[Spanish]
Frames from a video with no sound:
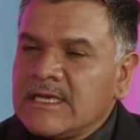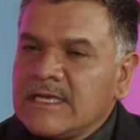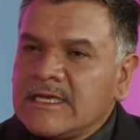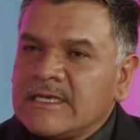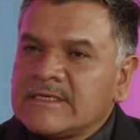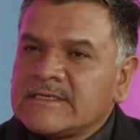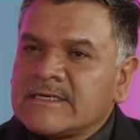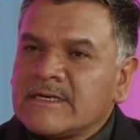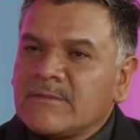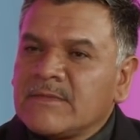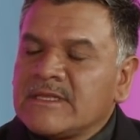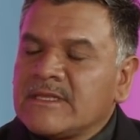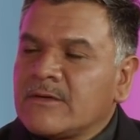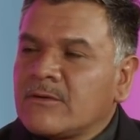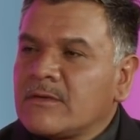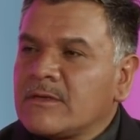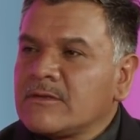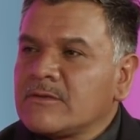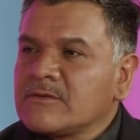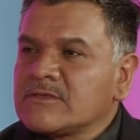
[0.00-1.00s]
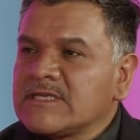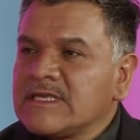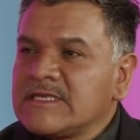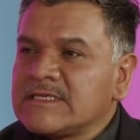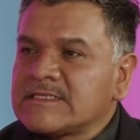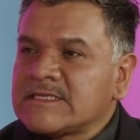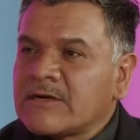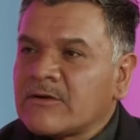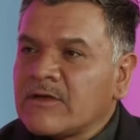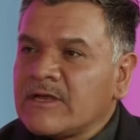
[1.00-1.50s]
es realmente cuando se
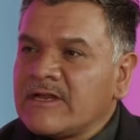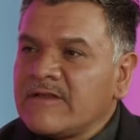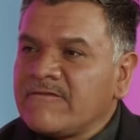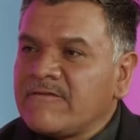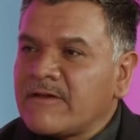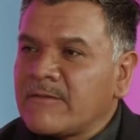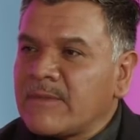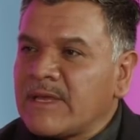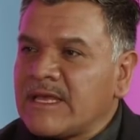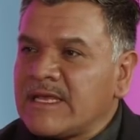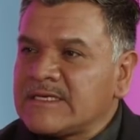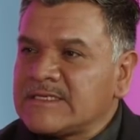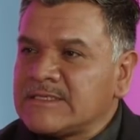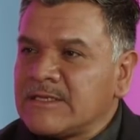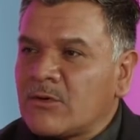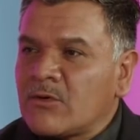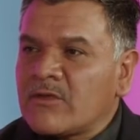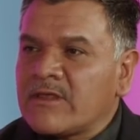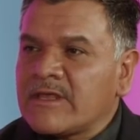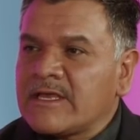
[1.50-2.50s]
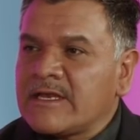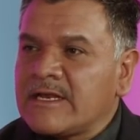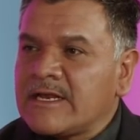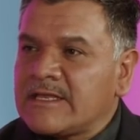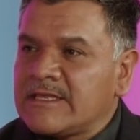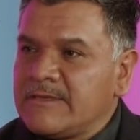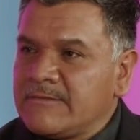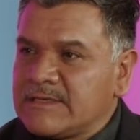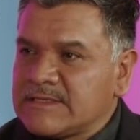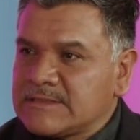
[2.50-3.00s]
desarrollan enfermedades
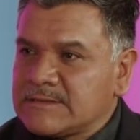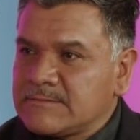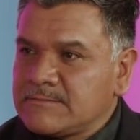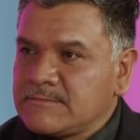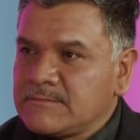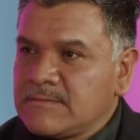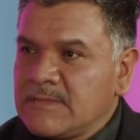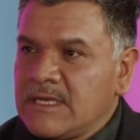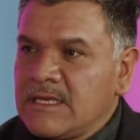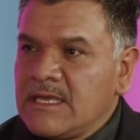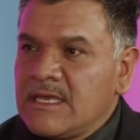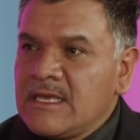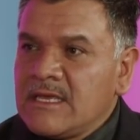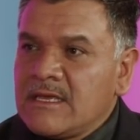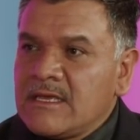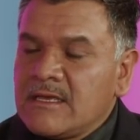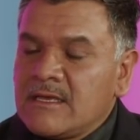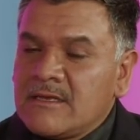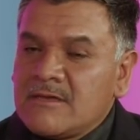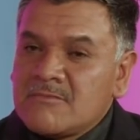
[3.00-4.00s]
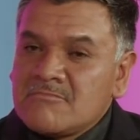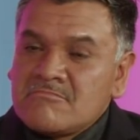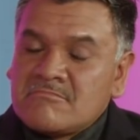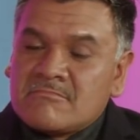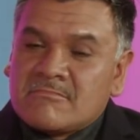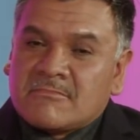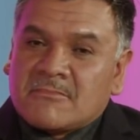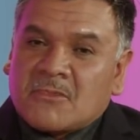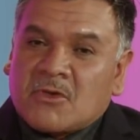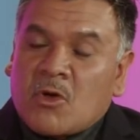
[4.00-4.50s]
neurodegenerativas. ¿Cómo?
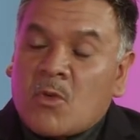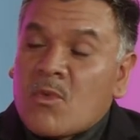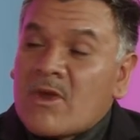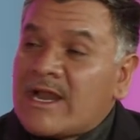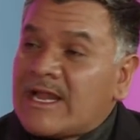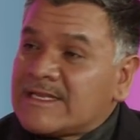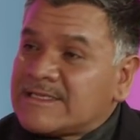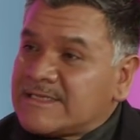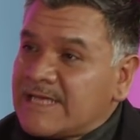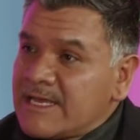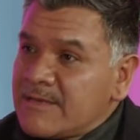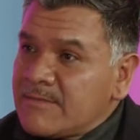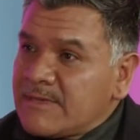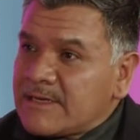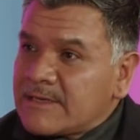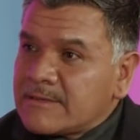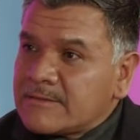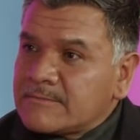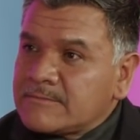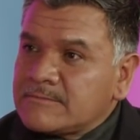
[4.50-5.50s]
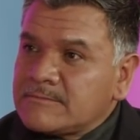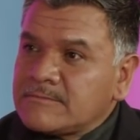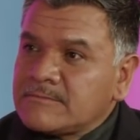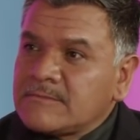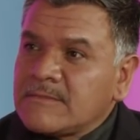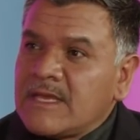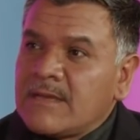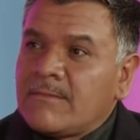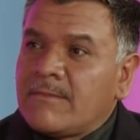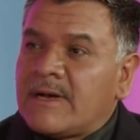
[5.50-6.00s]
Como el Alzheimer,
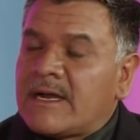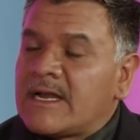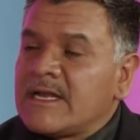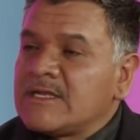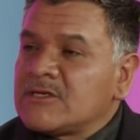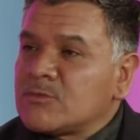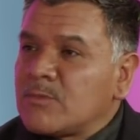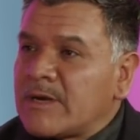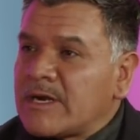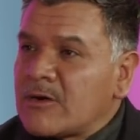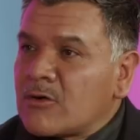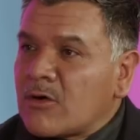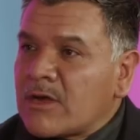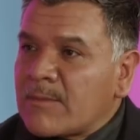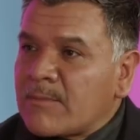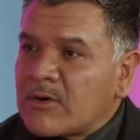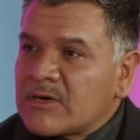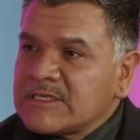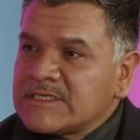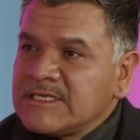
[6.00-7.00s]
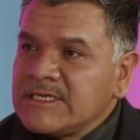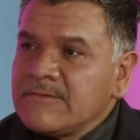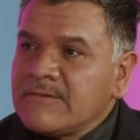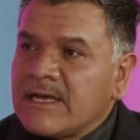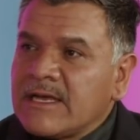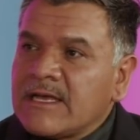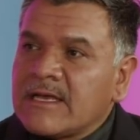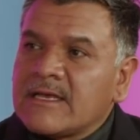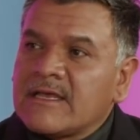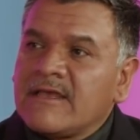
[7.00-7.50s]
parálisis supranuclear
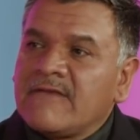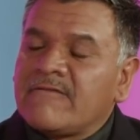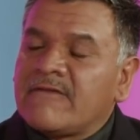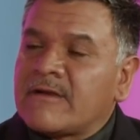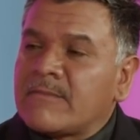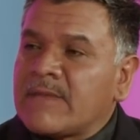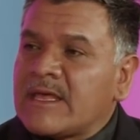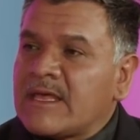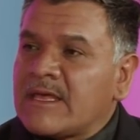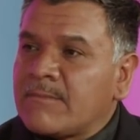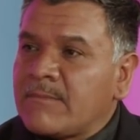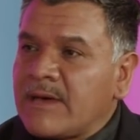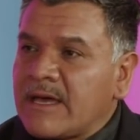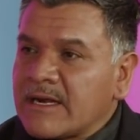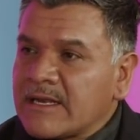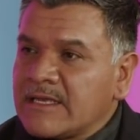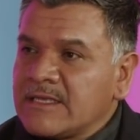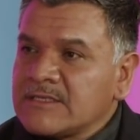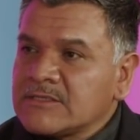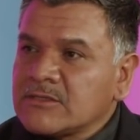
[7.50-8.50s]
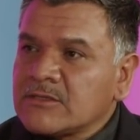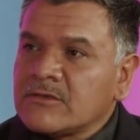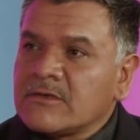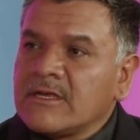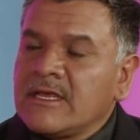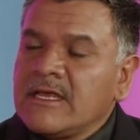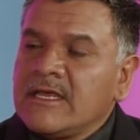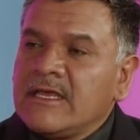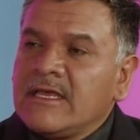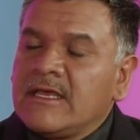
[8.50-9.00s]
progresiva, enfermedad de Parkinson,
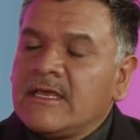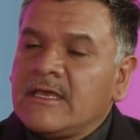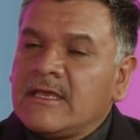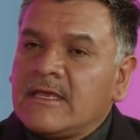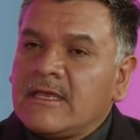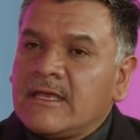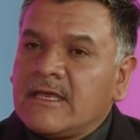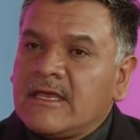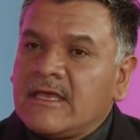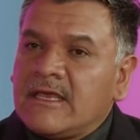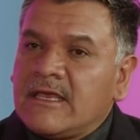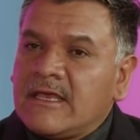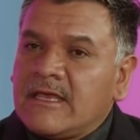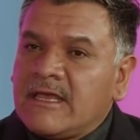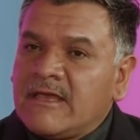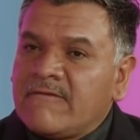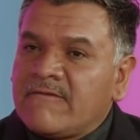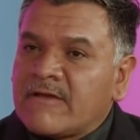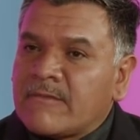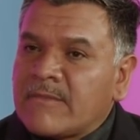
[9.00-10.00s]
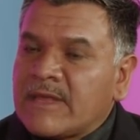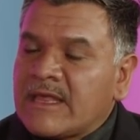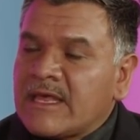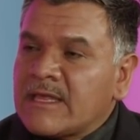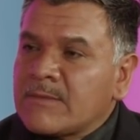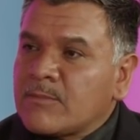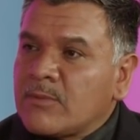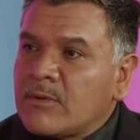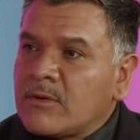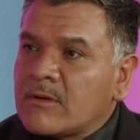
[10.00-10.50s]
eh,
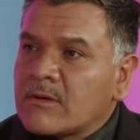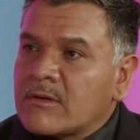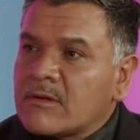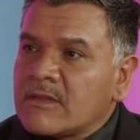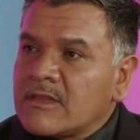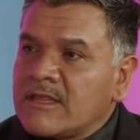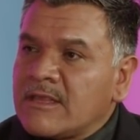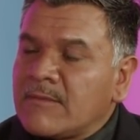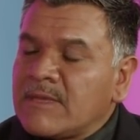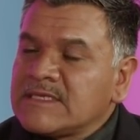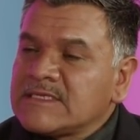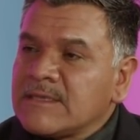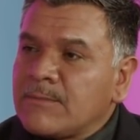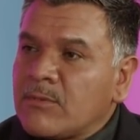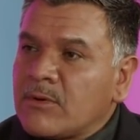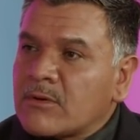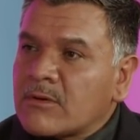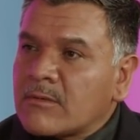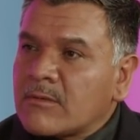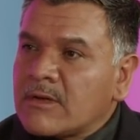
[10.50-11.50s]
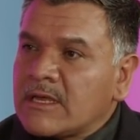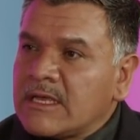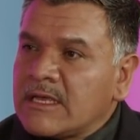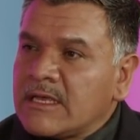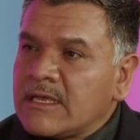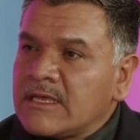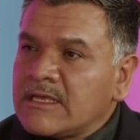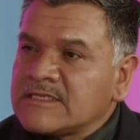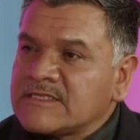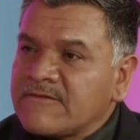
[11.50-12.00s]
enfermedad por demencia por
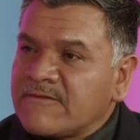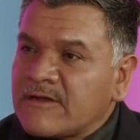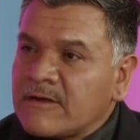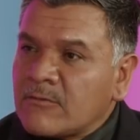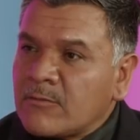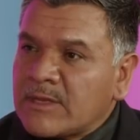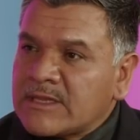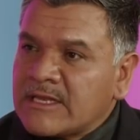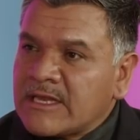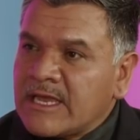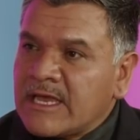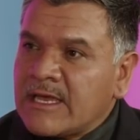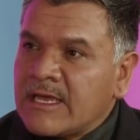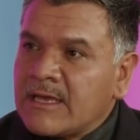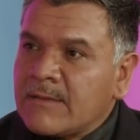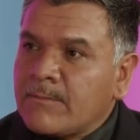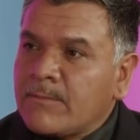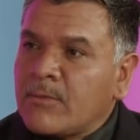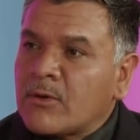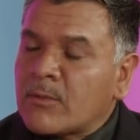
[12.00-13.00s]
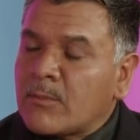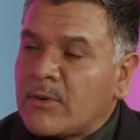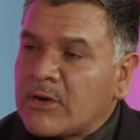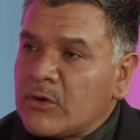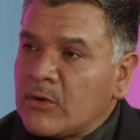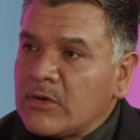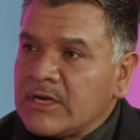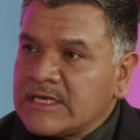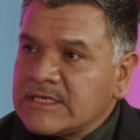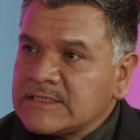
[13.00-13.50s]
eh, encefalopatía por
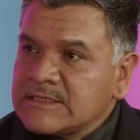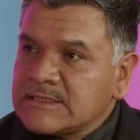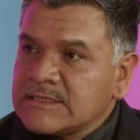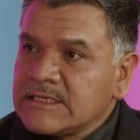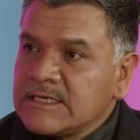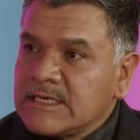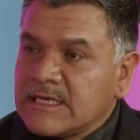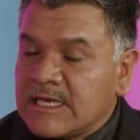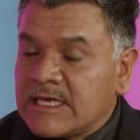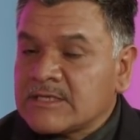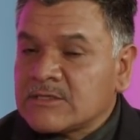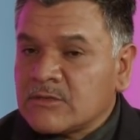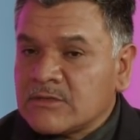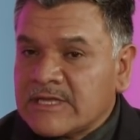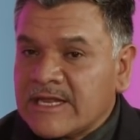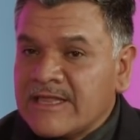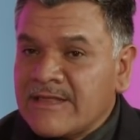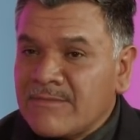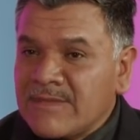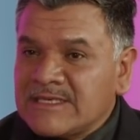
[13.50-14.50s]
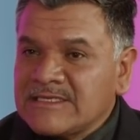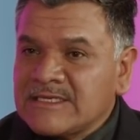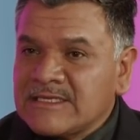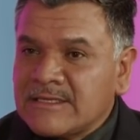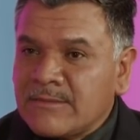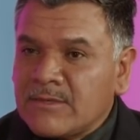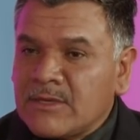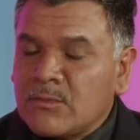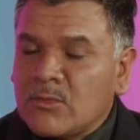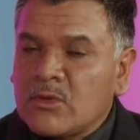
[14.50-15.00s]
priones, que es otra demencia
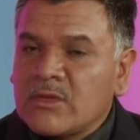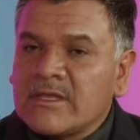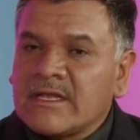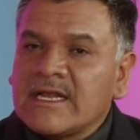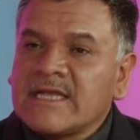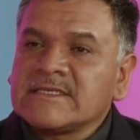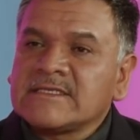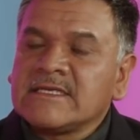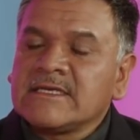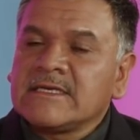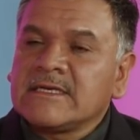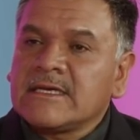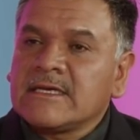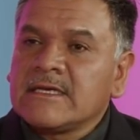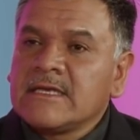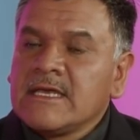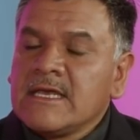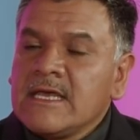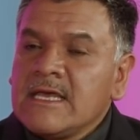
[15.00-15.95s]
también muy drástica.